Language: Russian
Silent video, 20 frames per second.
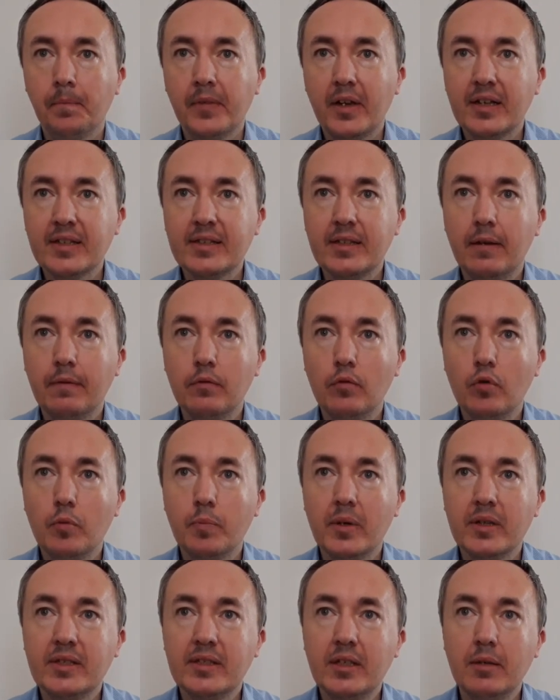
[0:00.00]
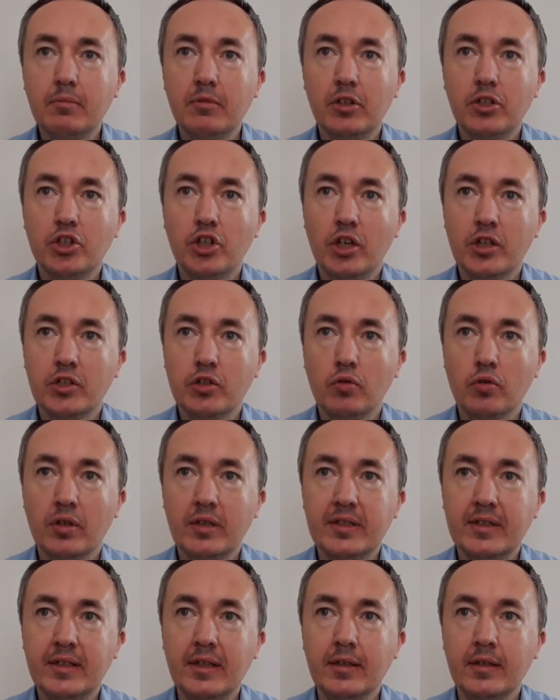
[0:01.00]
Основной подземной частью
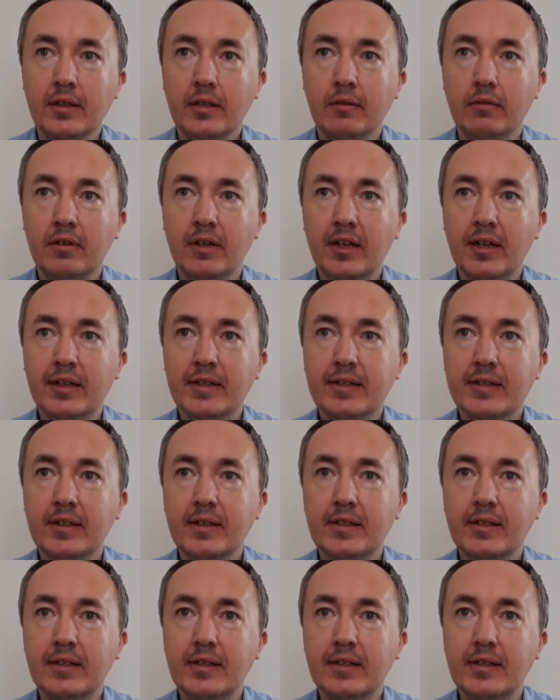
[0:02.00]
растения является